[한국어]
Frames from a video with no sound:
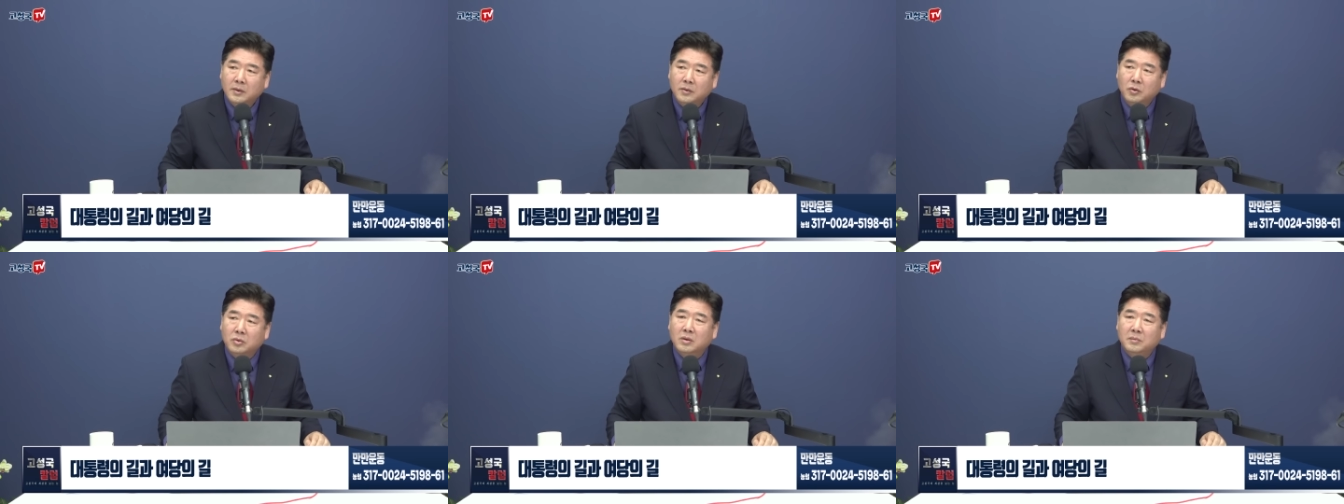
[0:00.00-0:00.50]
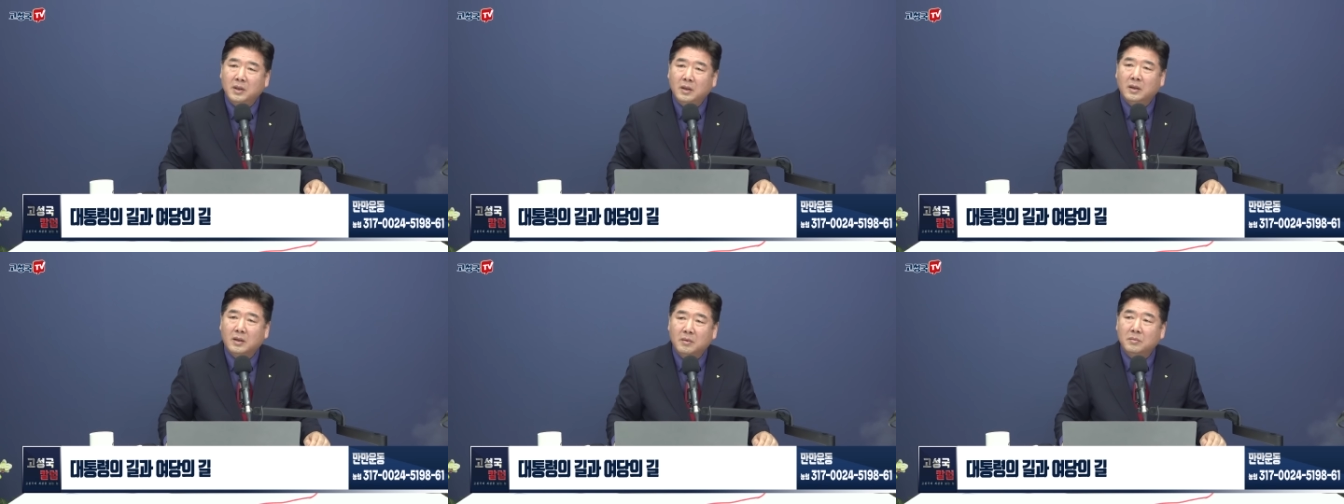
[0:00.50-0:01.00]

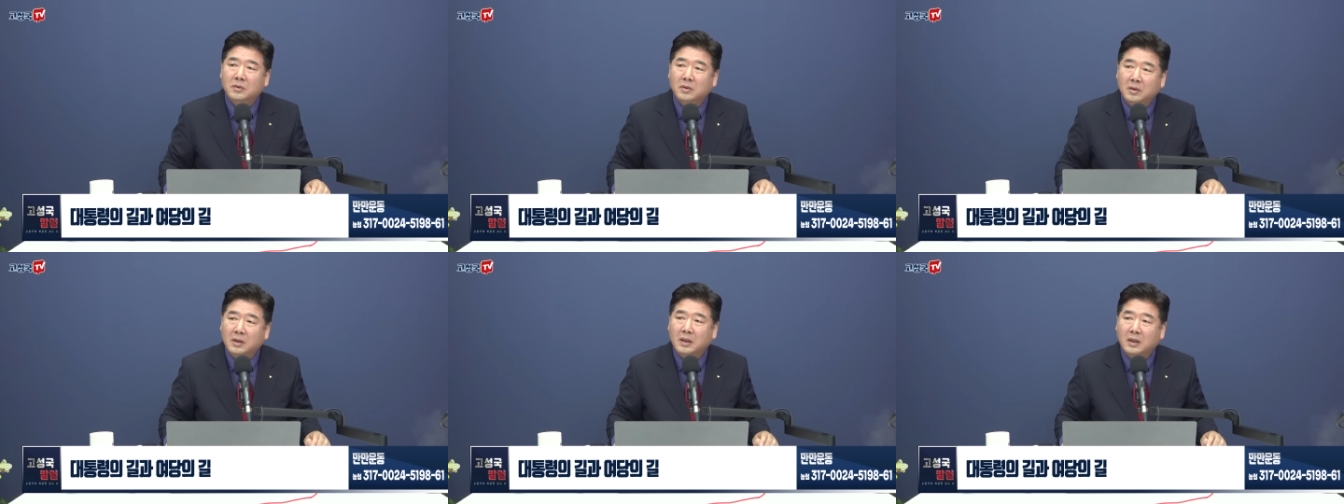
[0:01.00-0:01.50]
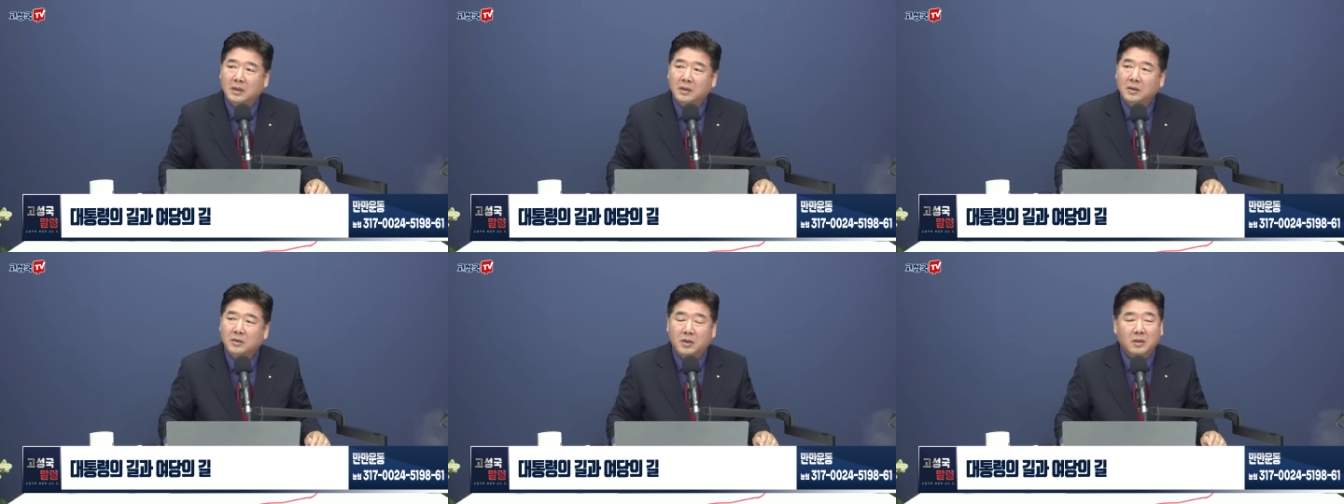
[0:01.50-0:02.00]
유승민이나 김무성이가
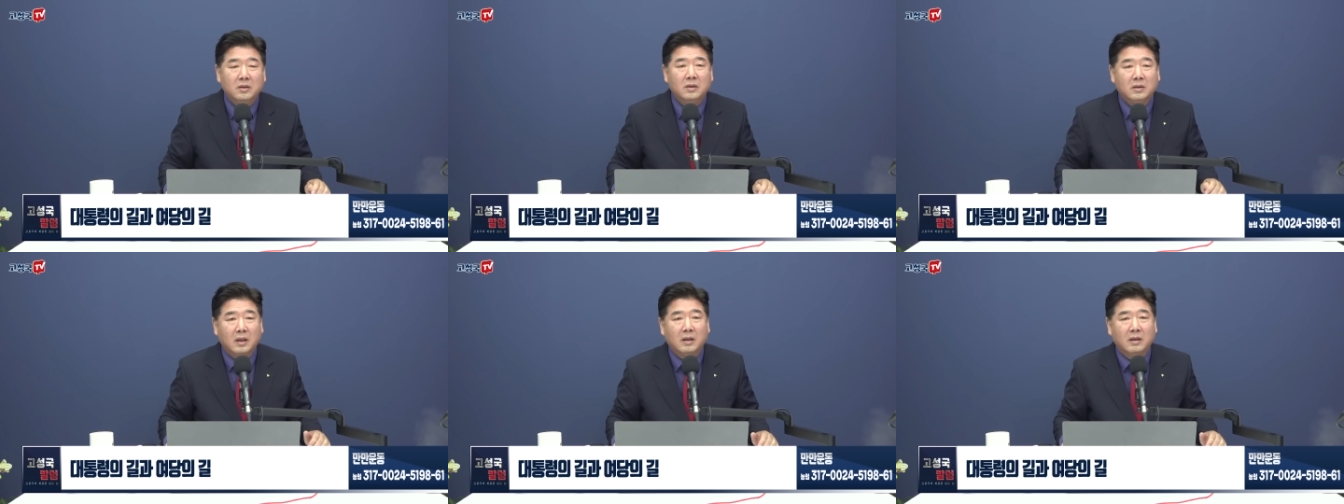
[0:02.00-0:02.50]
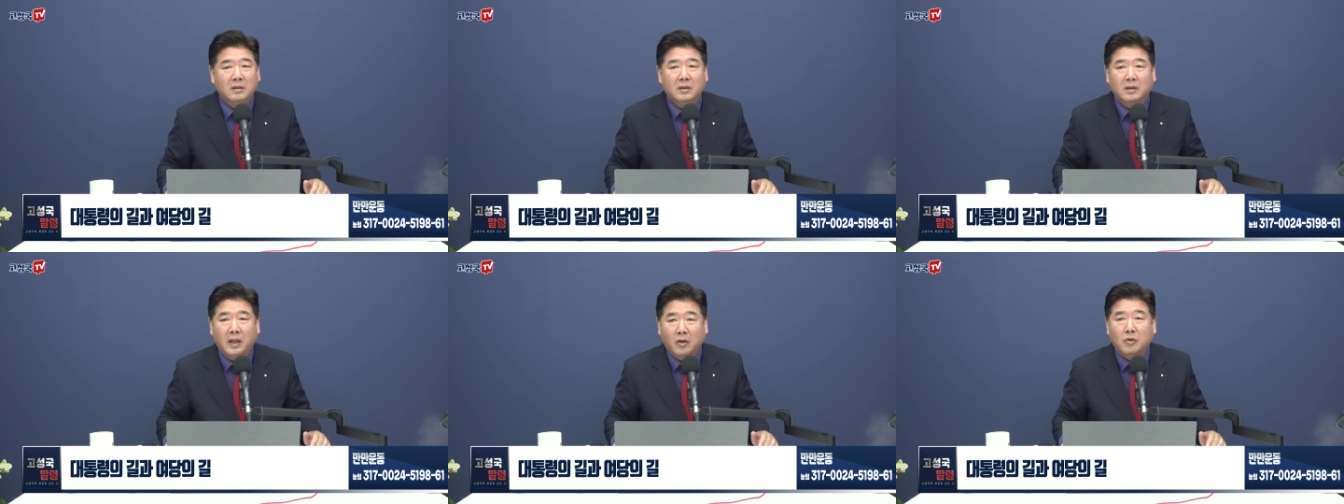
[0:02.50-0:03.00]
지그들
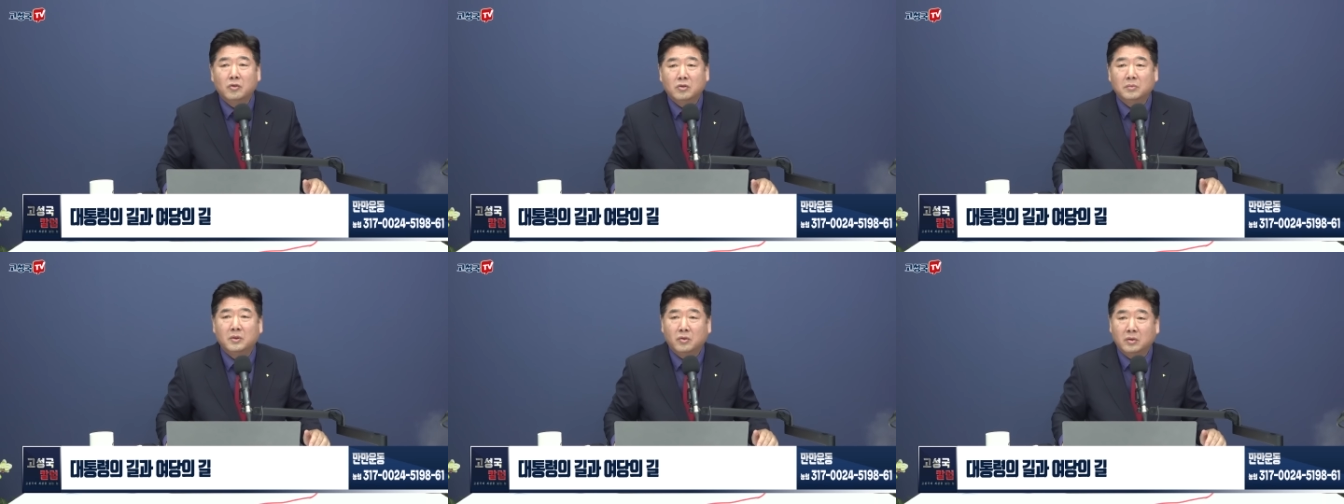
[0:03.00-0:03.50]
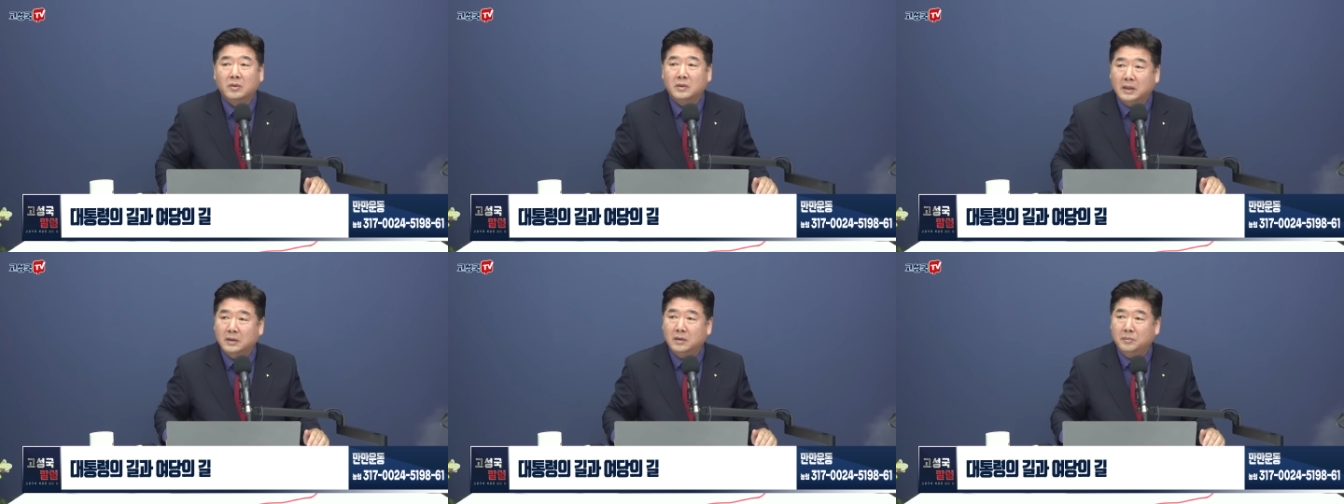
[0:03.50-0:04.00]
딴에는 대권 꿈을 꿨던
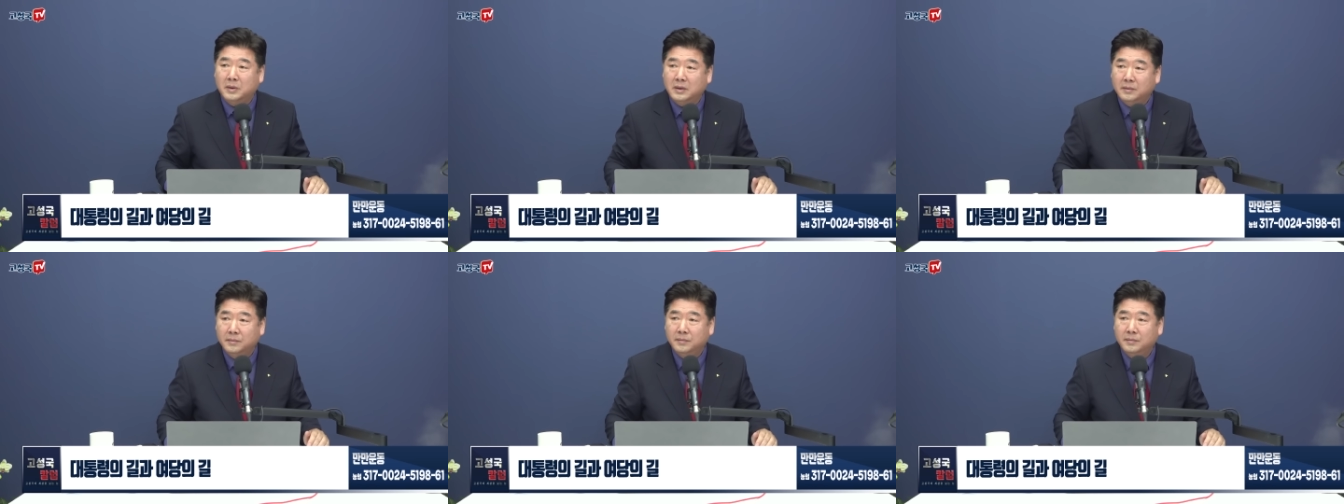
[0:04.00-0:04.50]
자들입니다.